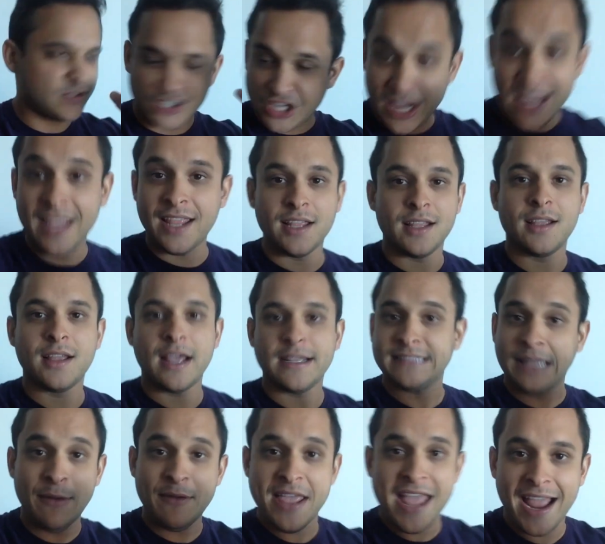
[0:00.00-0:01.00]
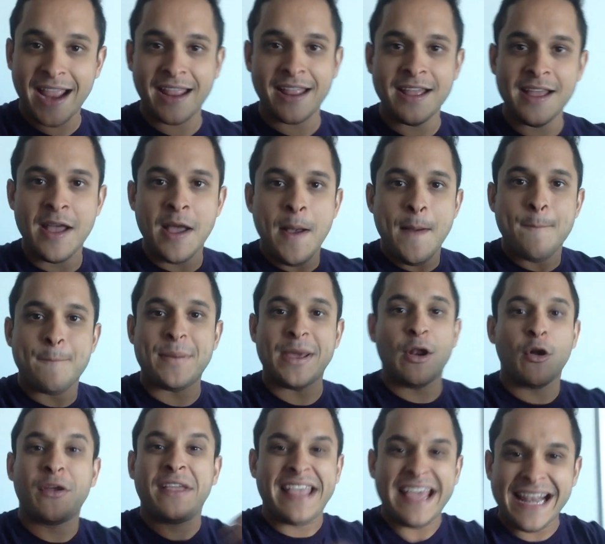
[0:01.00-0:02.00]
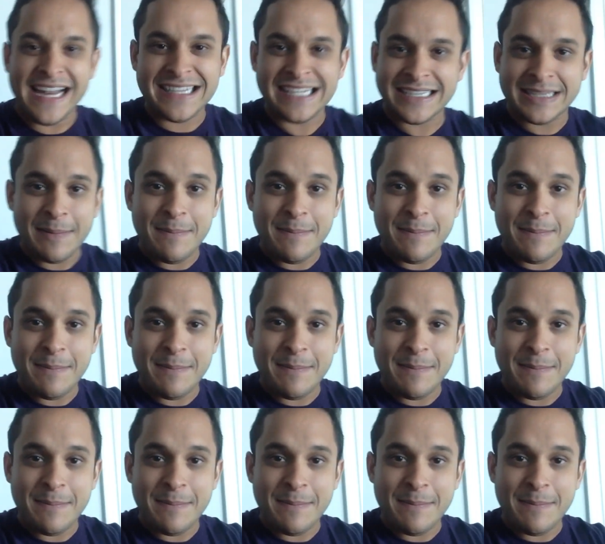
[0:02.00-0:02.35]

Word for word: sí, está bien. Pero quiérete a